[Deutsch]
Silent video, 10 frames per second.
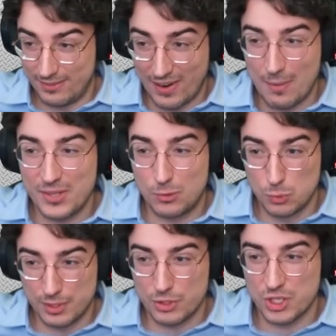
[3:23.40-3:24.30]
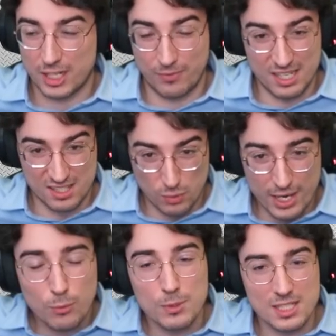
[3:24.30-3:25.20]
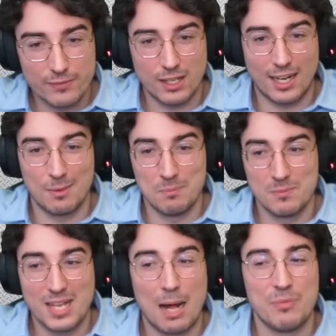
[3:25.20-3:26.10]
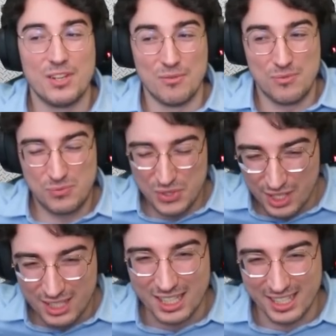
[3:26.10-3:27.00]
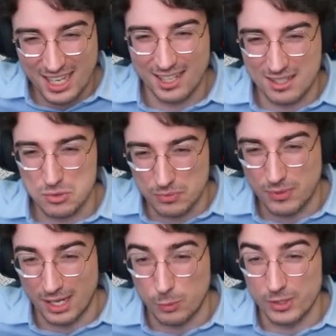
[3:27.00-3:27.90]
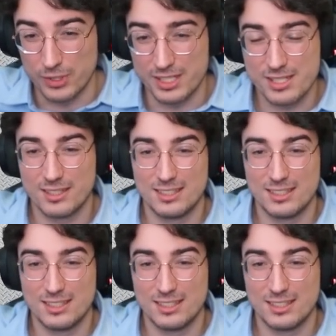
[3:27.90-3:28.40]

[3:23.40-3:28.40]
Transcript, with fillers: Die haben die gut gecheckt. Wenn die so ein hohes Level haben, haben die wirklich katastrophale Winrates.